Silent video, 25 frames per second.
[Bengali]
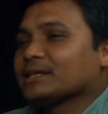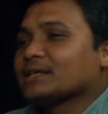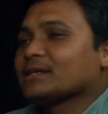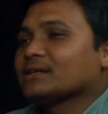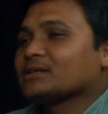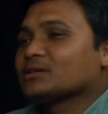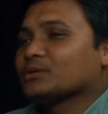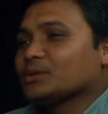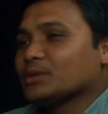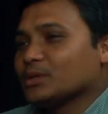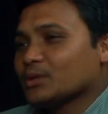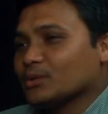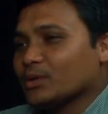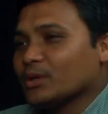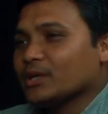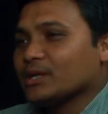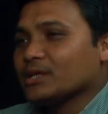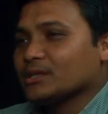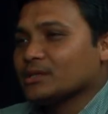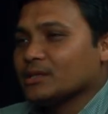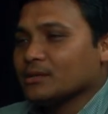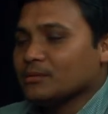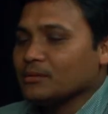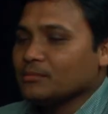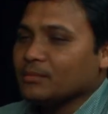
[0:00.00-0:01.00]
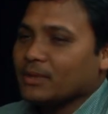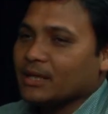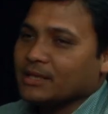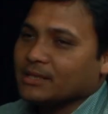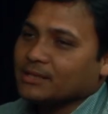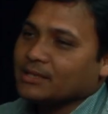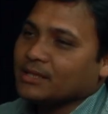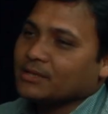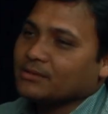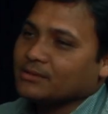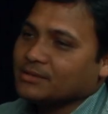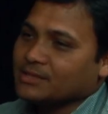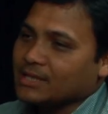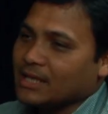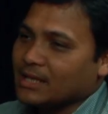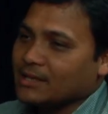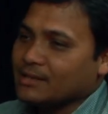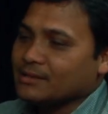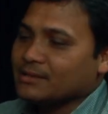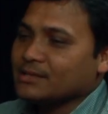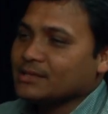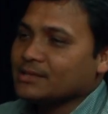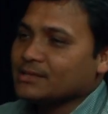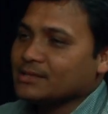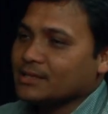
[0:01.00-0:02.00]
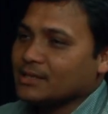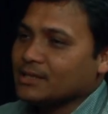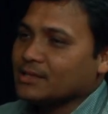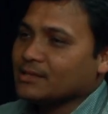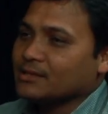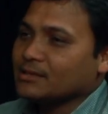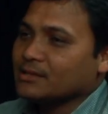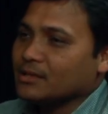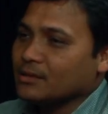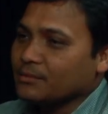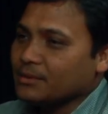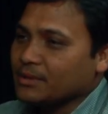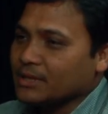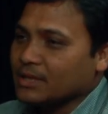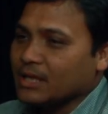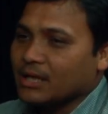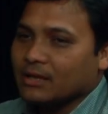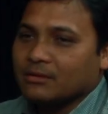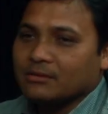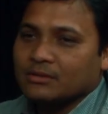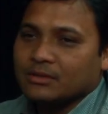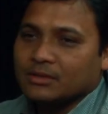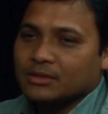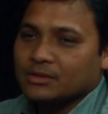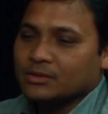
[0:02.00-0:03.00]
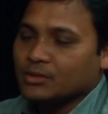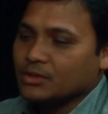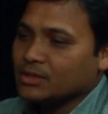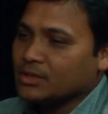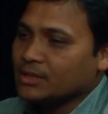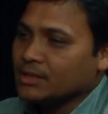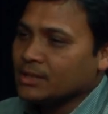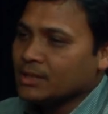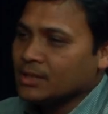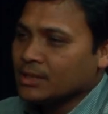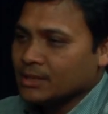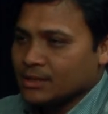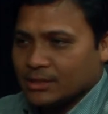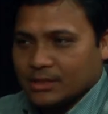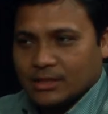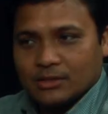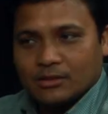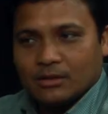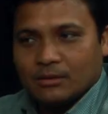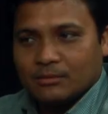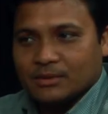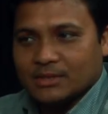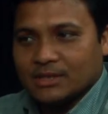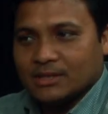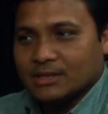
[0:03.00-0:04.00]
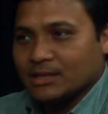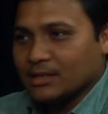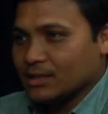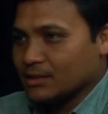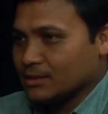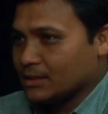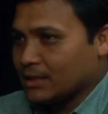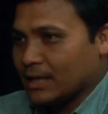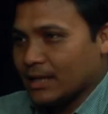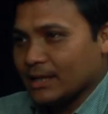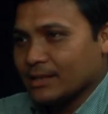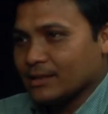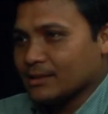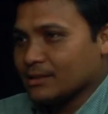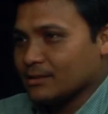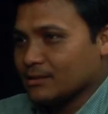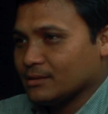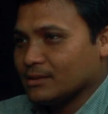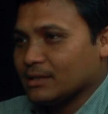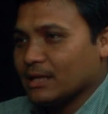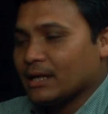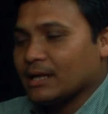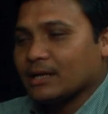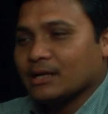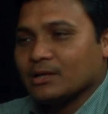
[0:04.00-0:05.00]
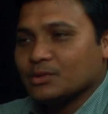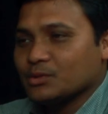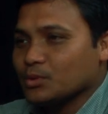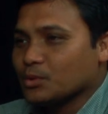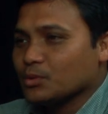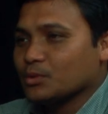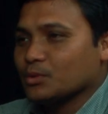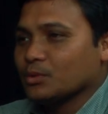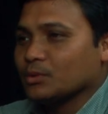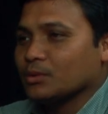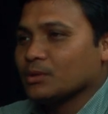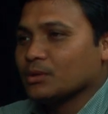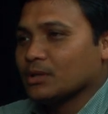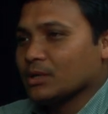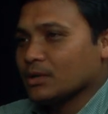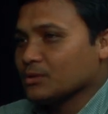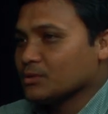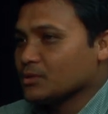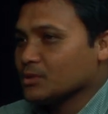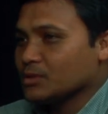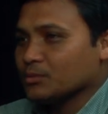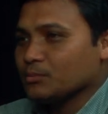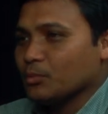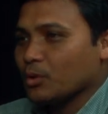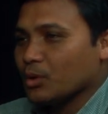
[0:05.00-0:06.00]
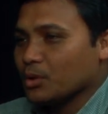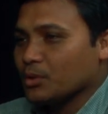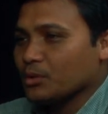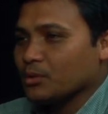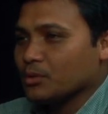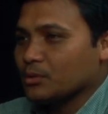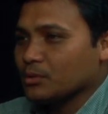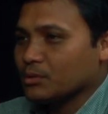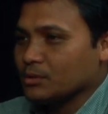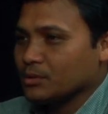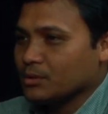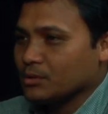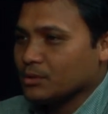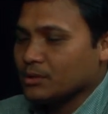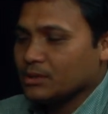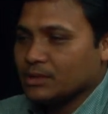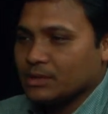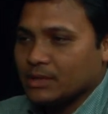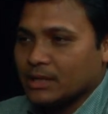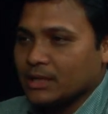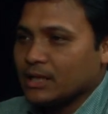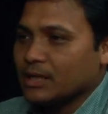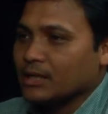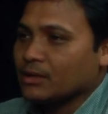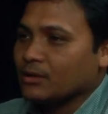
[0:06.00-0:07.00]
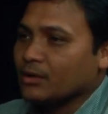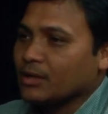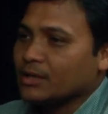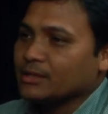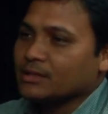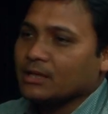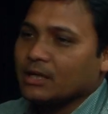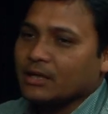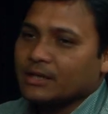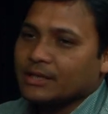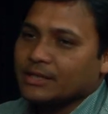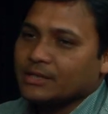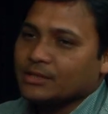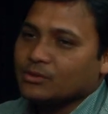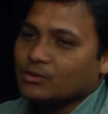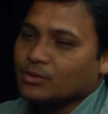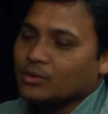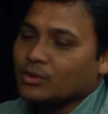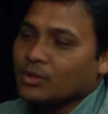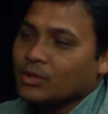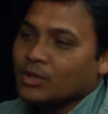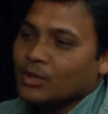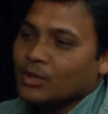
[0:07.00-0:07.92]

থেকে তৈরি করে নিতে হবে মাটিটা একটু চালনি দিয়ে ছেড়ে নিতে হবে কারণ যদি যেহেতু আমাদের ধানের দানাটা ছোট এখন যদি বড় ঢেলা হয় তাহলে কিন্তু